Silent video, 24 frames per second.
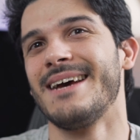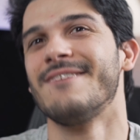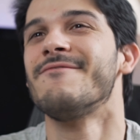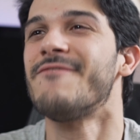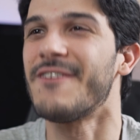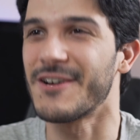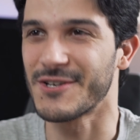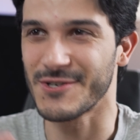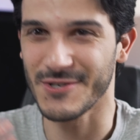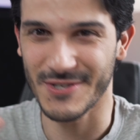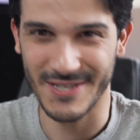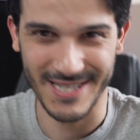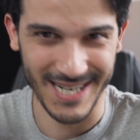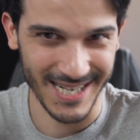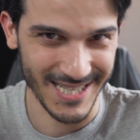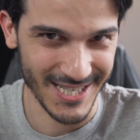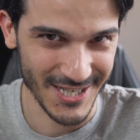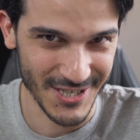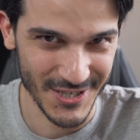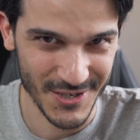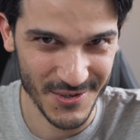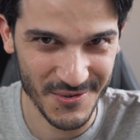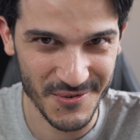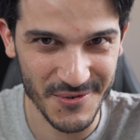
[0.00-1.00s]
Faccio
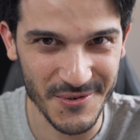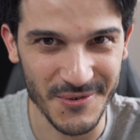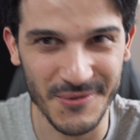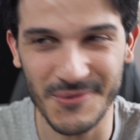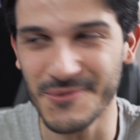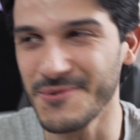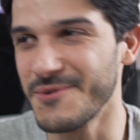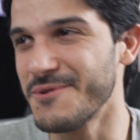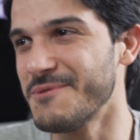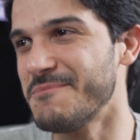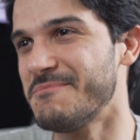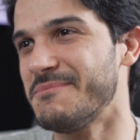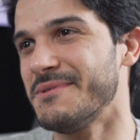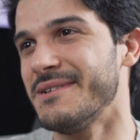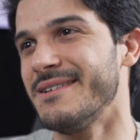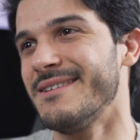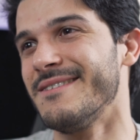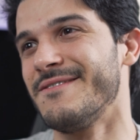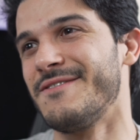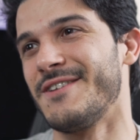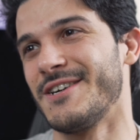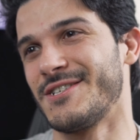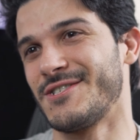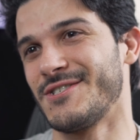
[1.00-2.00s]
strategie su
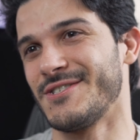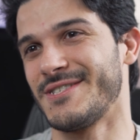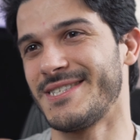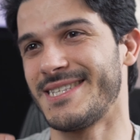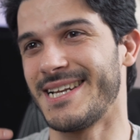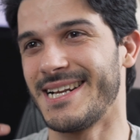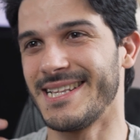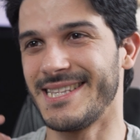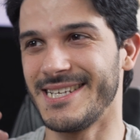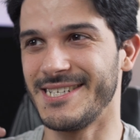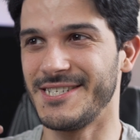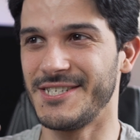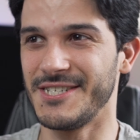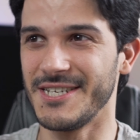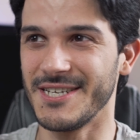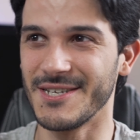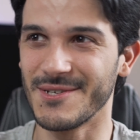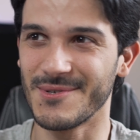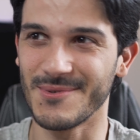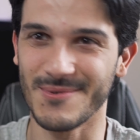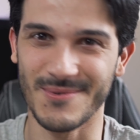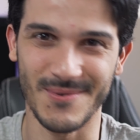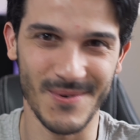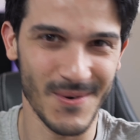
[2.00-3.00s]
YouTube, faccio strategie
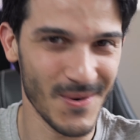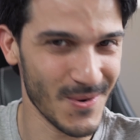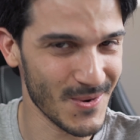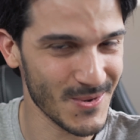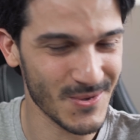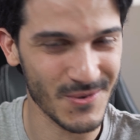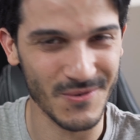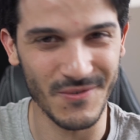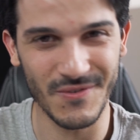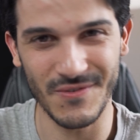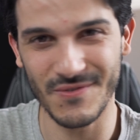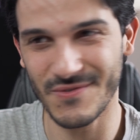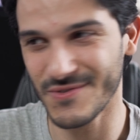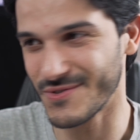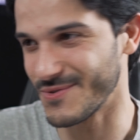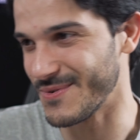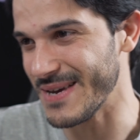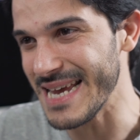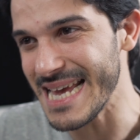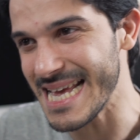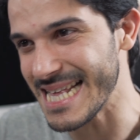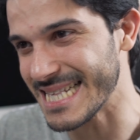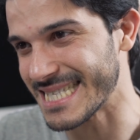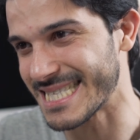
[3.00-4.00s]
su, su, su
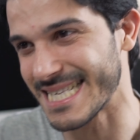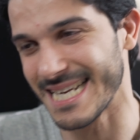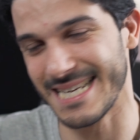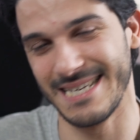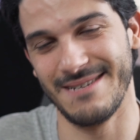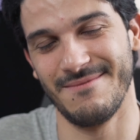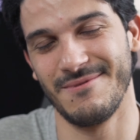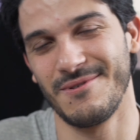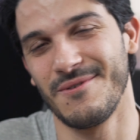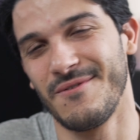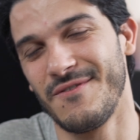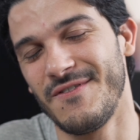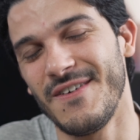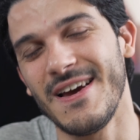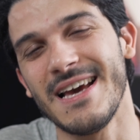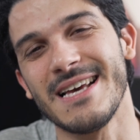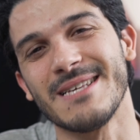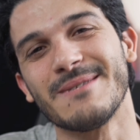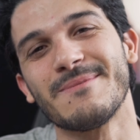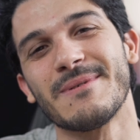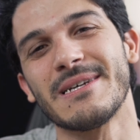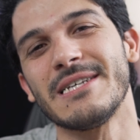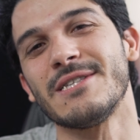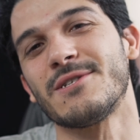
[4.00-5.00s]
Instagram, su
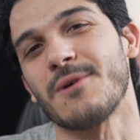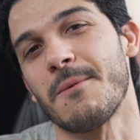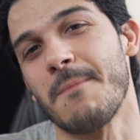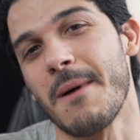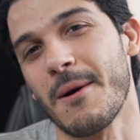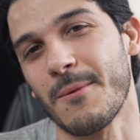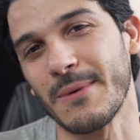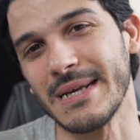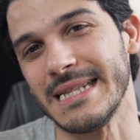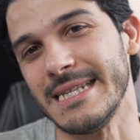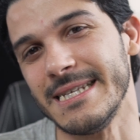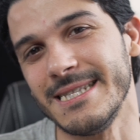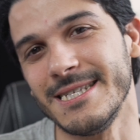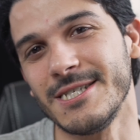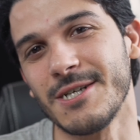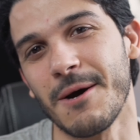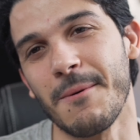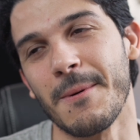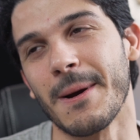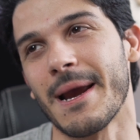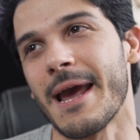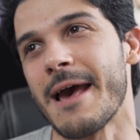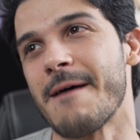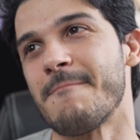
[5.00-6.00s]
Facebook, insomma, quindi
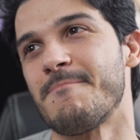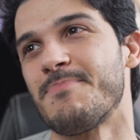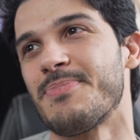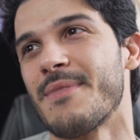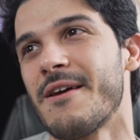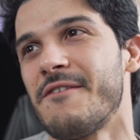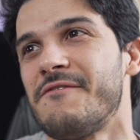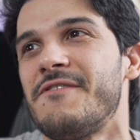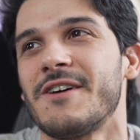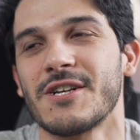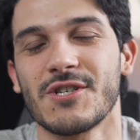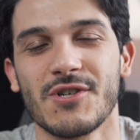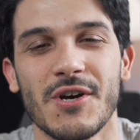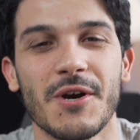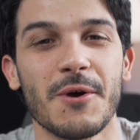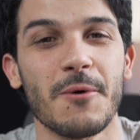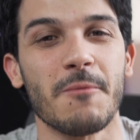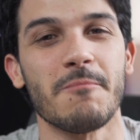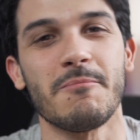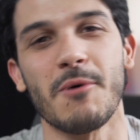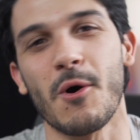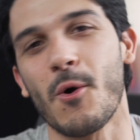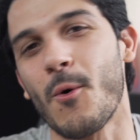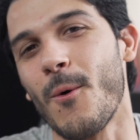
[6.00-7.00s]
diciamo che faccio anche
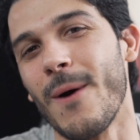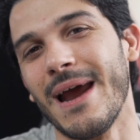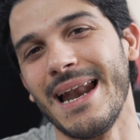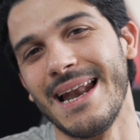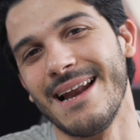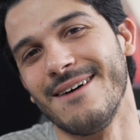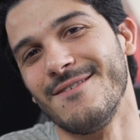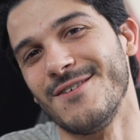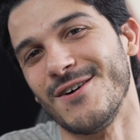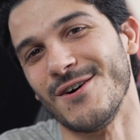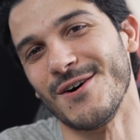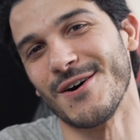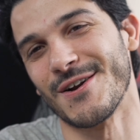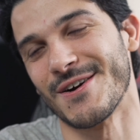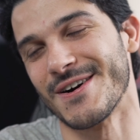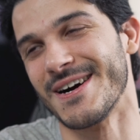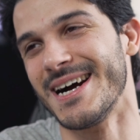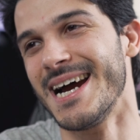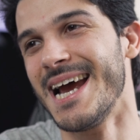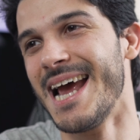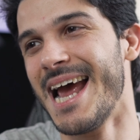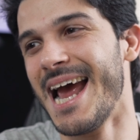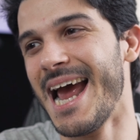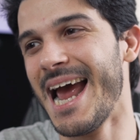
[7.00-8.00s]
un po' quel lavoro
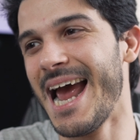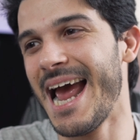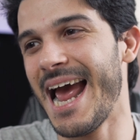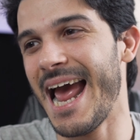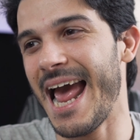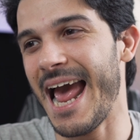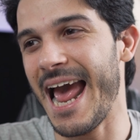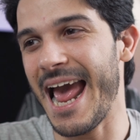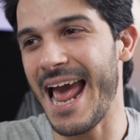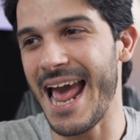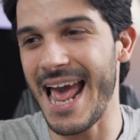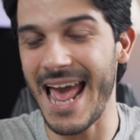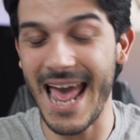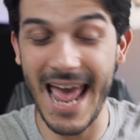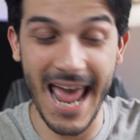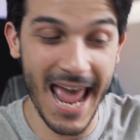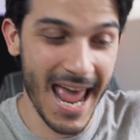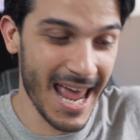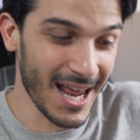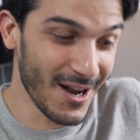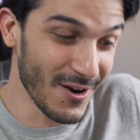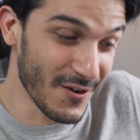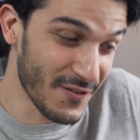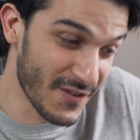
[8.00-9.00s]

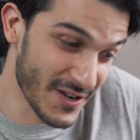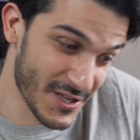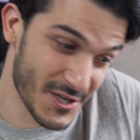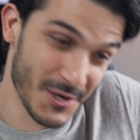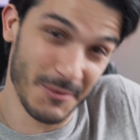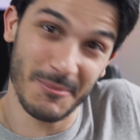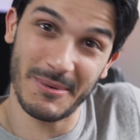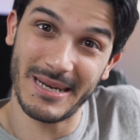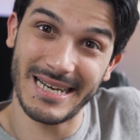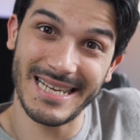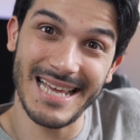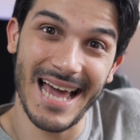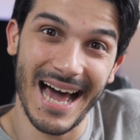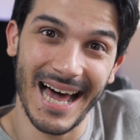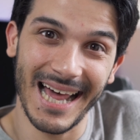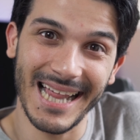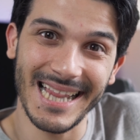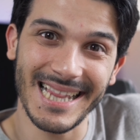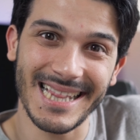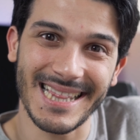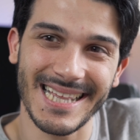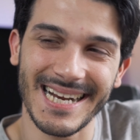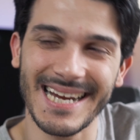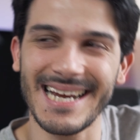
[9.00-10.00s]
e lo faccio per gli
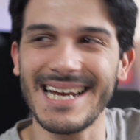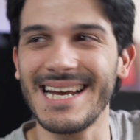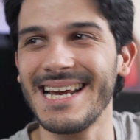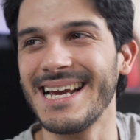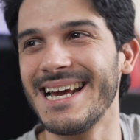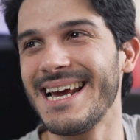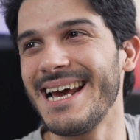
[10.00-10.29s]
altri